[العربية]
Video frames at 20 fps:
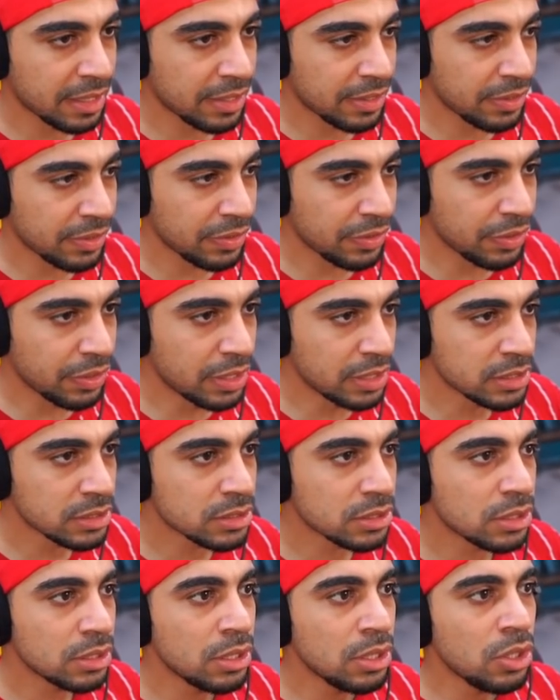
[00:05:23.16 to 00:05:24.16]
ننط
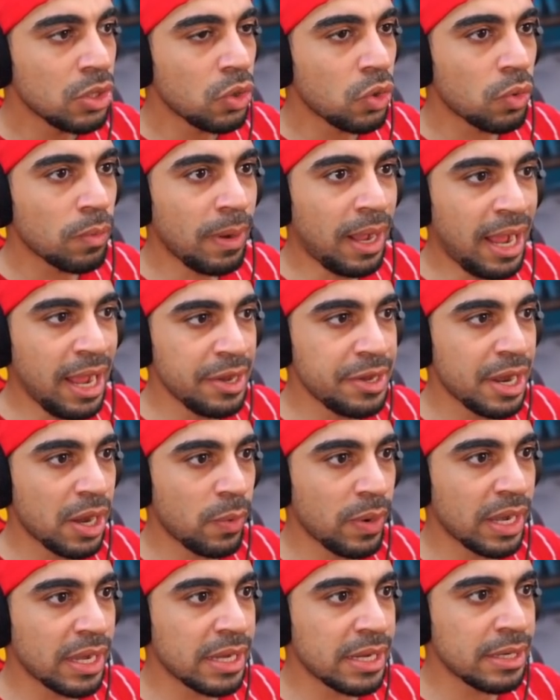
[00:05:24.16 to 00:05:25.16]
وبعدها
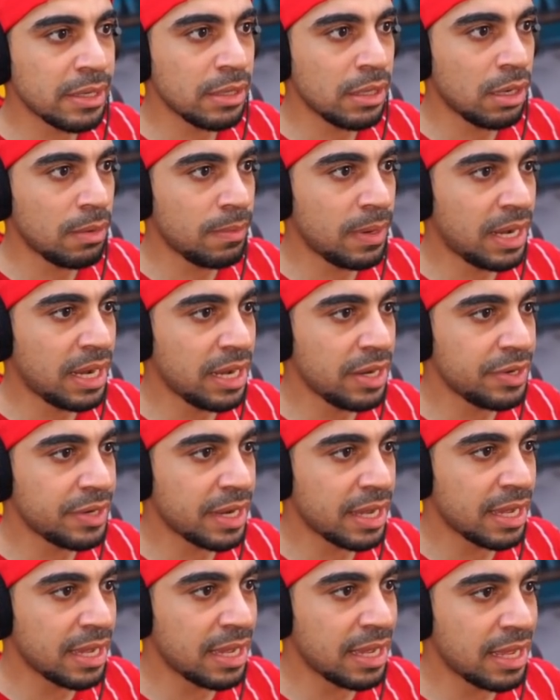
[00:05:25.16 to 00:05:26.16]
وين؟
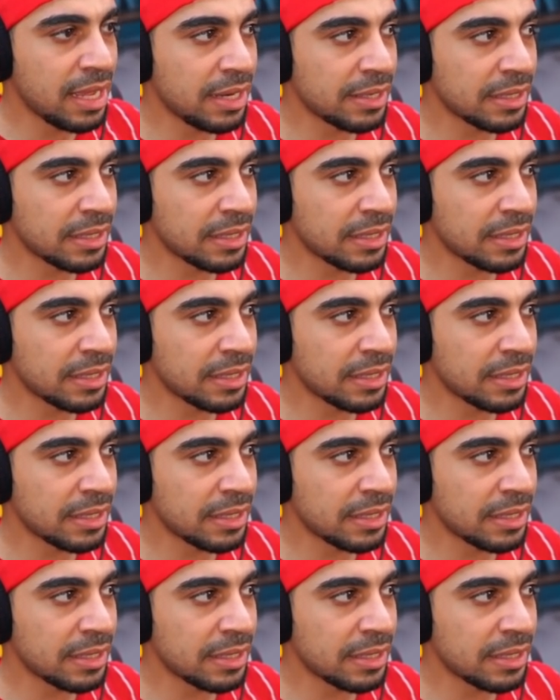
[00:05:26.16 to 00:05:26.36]
بعدها